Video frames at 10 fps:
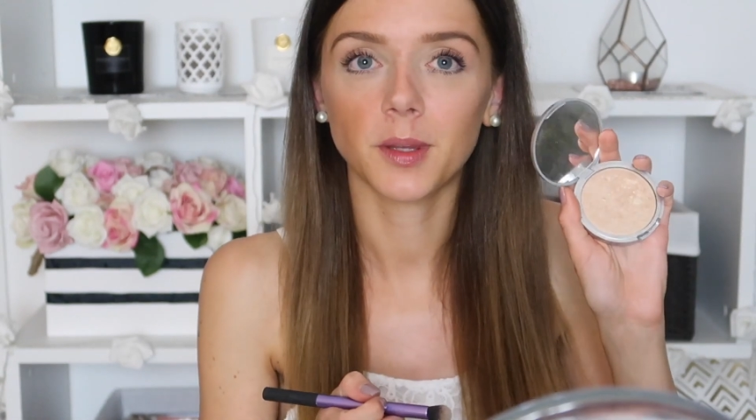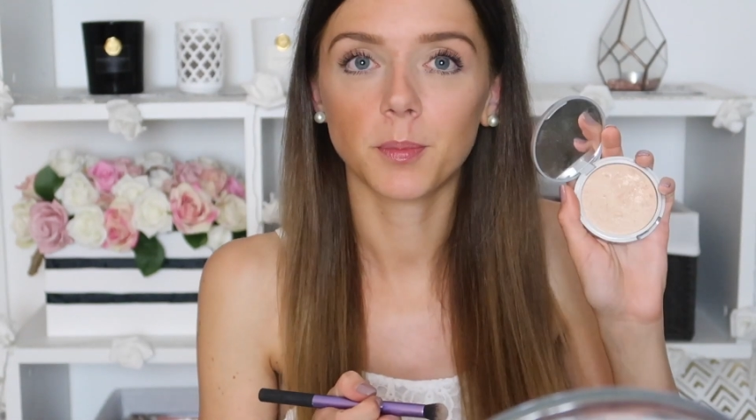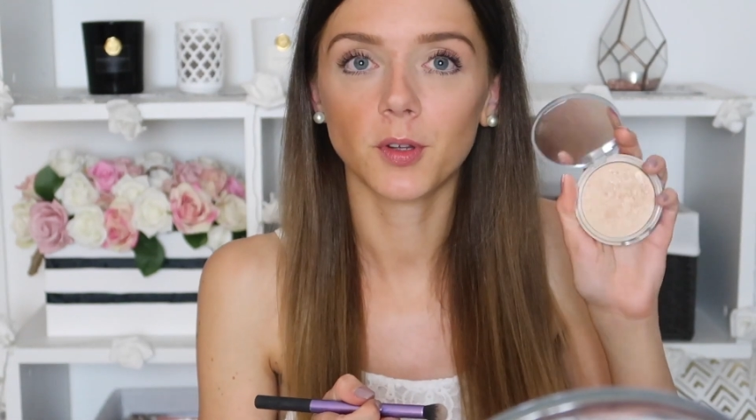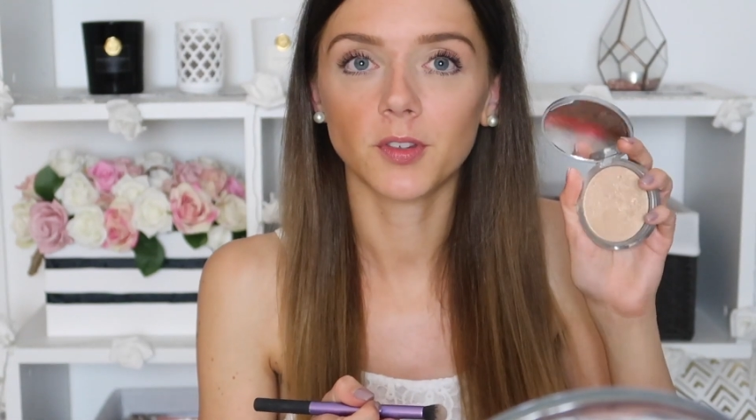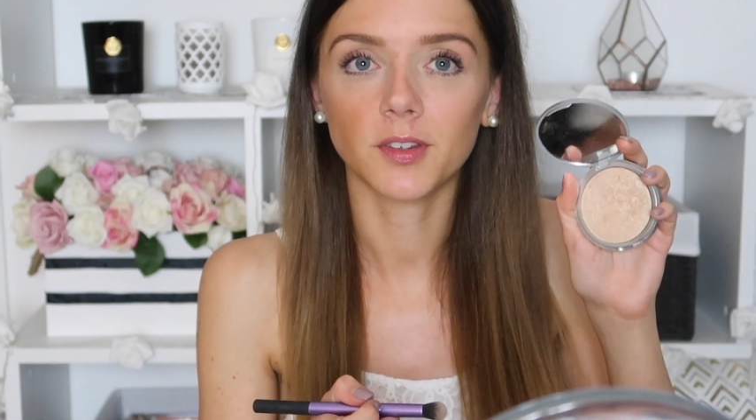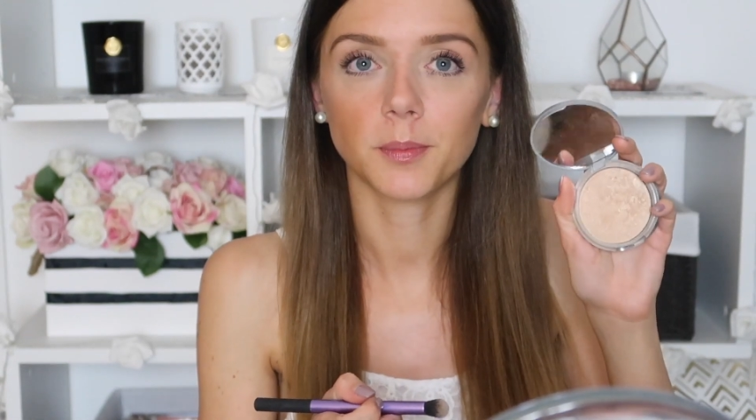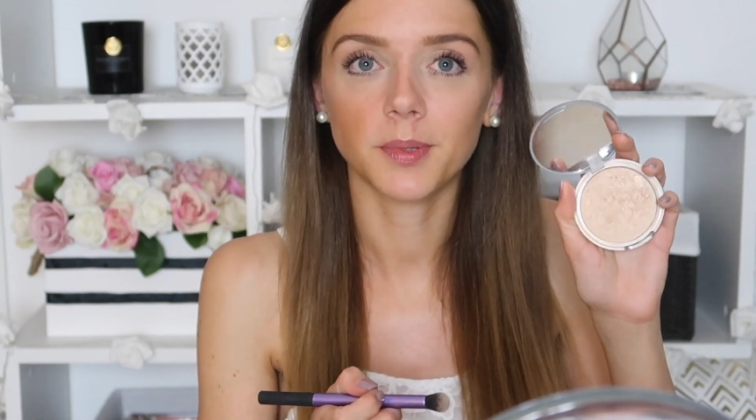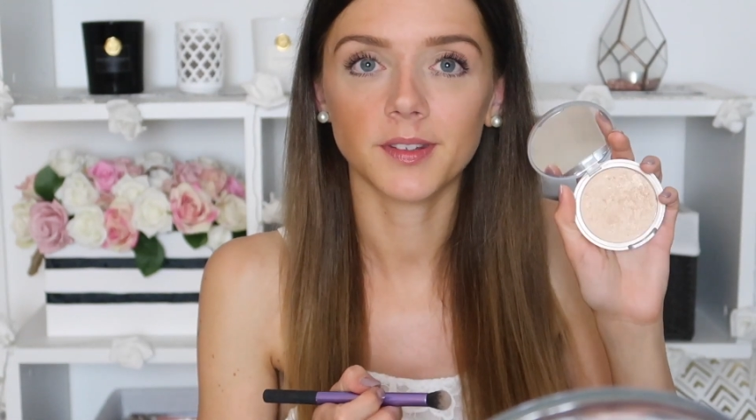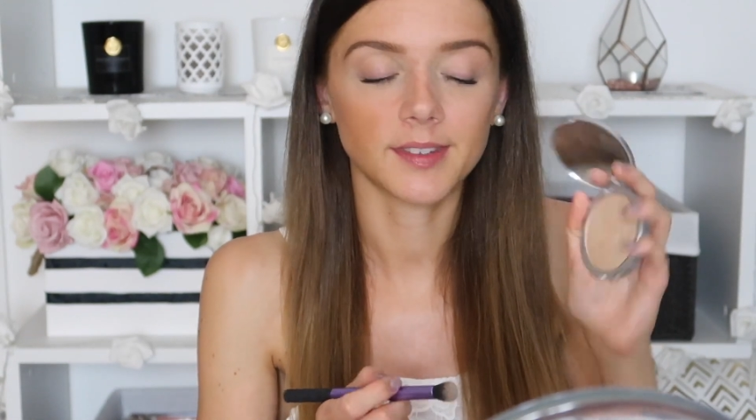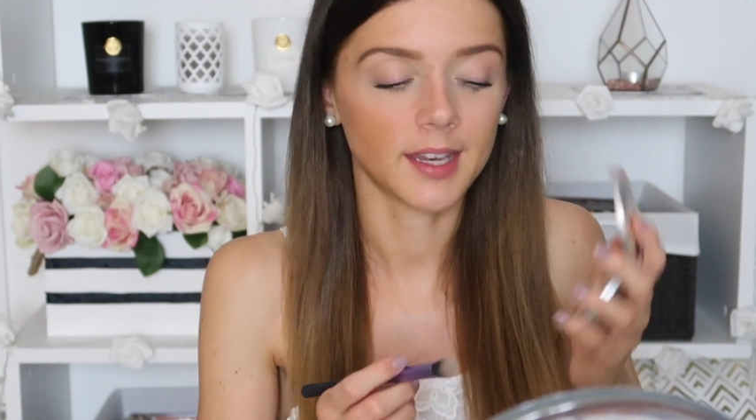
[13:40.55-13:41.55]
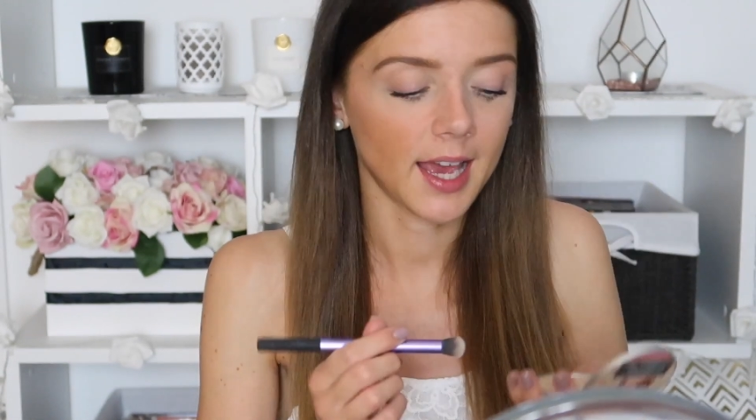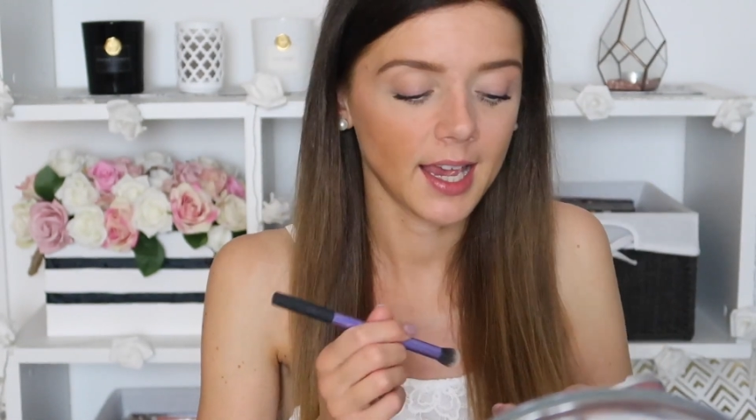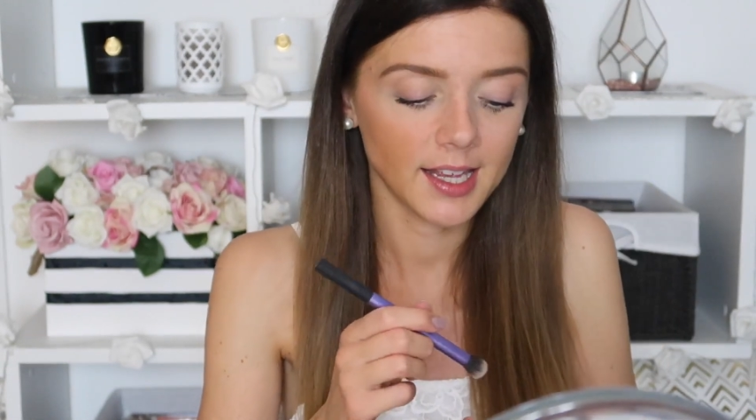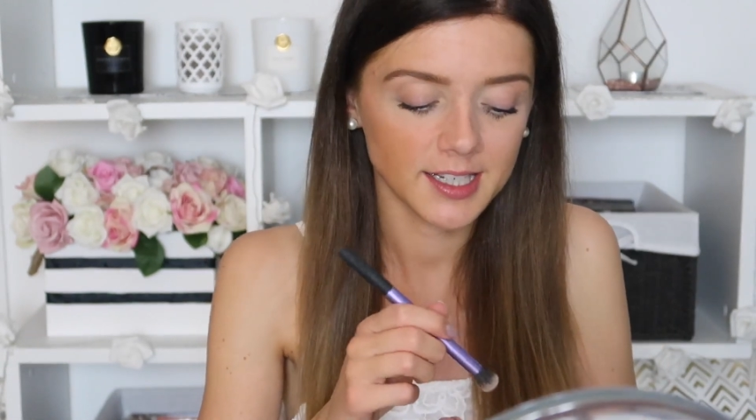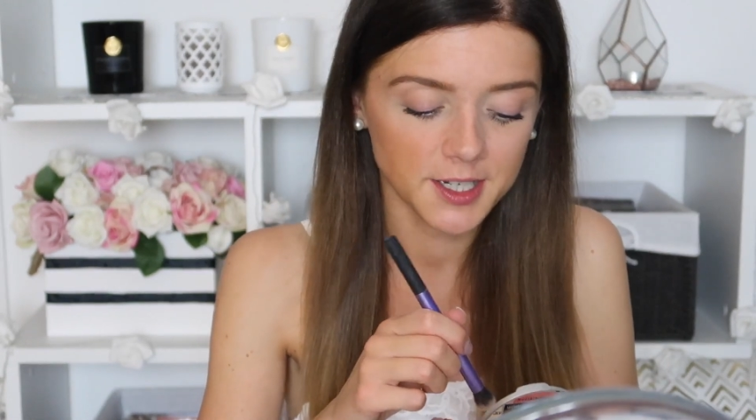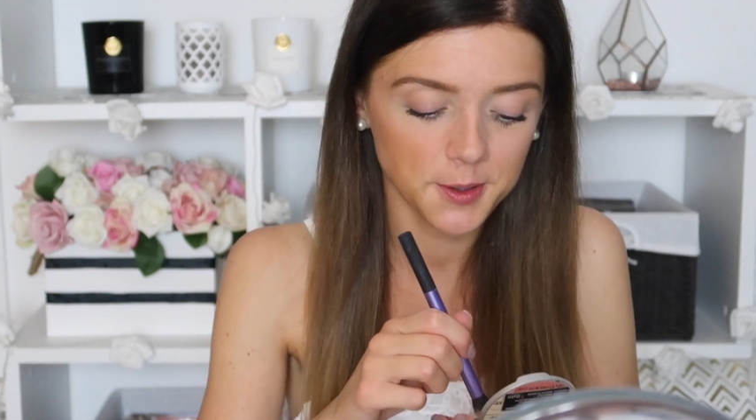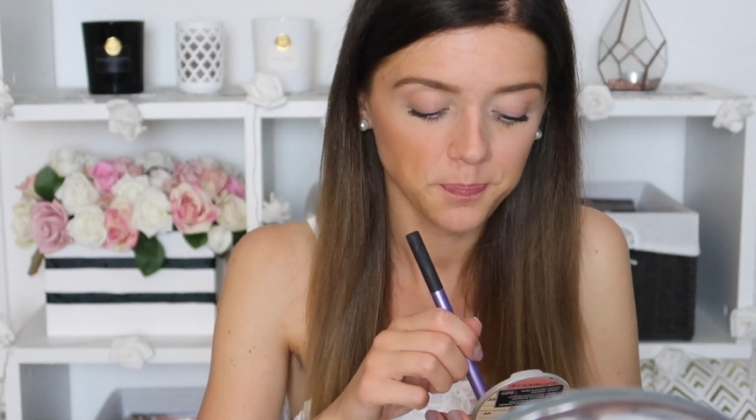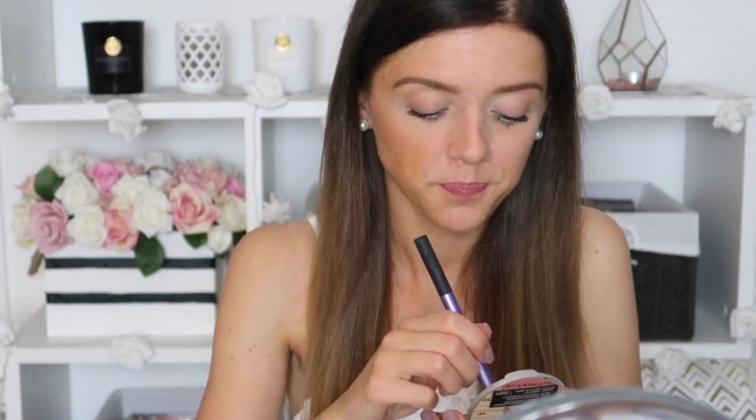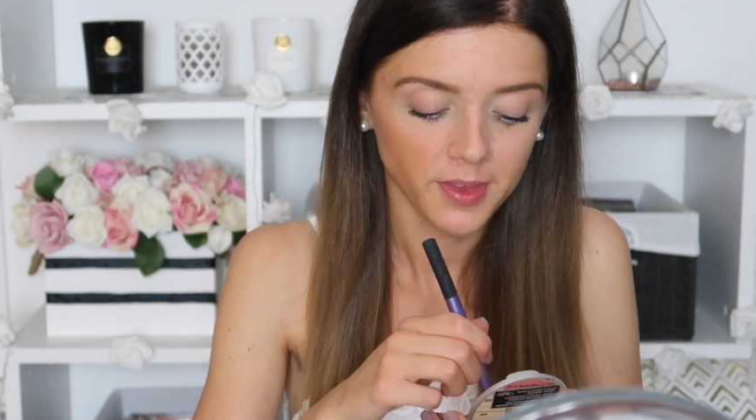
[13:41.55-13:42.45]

Ich benutze jetzt ein bisschen Highlighter.